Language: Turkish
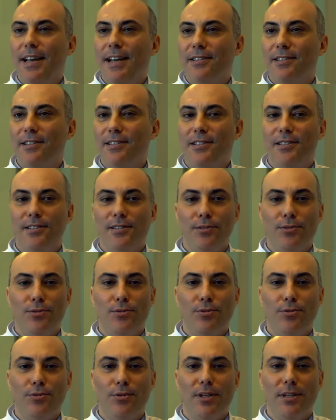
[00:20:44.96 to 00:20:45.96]
kendisinin
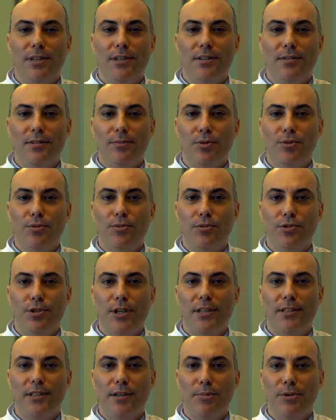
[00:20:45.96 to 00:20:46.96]
yüzünde e, bu
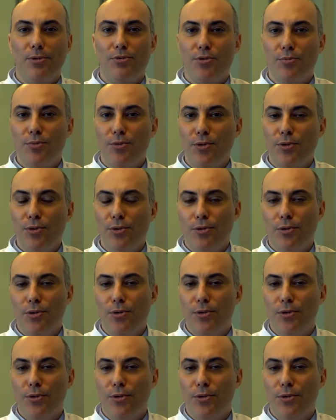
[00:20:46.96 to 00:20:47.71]
şey tebessümü gör,